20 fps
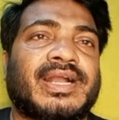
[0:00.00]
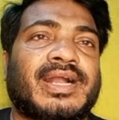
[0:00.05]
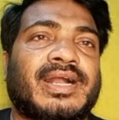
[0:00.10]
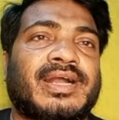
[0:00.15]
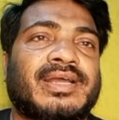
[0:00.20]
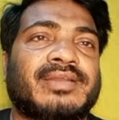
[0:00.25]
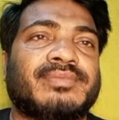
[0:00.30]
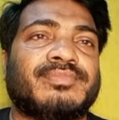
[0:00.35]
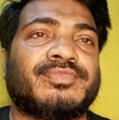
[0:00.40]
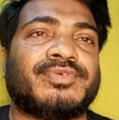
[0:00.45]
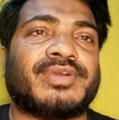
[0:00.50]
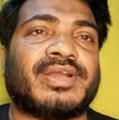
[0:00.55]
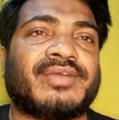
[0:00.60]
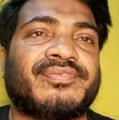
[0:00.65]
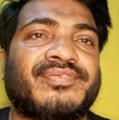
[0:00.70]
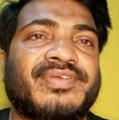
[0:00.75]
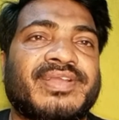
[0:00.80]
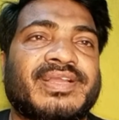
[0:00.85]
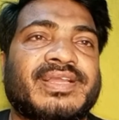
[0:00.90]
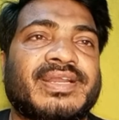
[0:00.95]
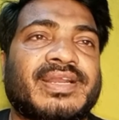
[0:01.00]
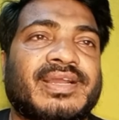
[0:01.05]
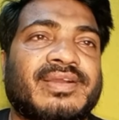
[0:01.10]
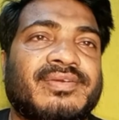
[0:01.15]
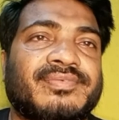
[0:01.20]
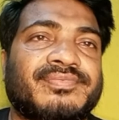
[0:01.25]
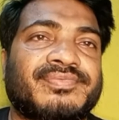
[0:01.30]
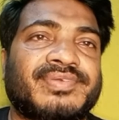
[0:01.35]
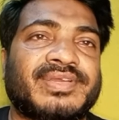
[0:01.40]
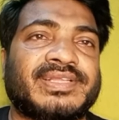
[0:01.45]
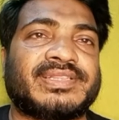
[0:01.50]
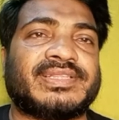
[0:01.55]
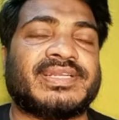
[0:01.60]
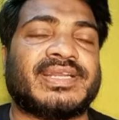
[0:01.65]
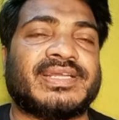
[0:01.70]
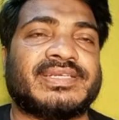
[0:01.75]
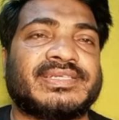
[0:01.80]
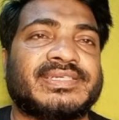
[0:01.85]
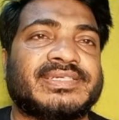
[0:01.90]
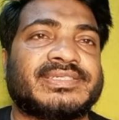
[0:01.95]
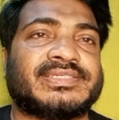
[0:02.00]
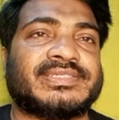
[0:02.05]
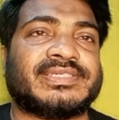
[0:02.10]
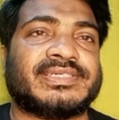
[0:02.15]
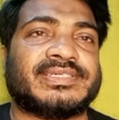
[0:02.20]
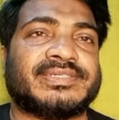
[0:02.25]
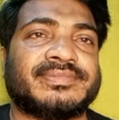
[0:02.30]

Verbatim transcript: আর মোনাফেকরা ফেতনা নিয়েছে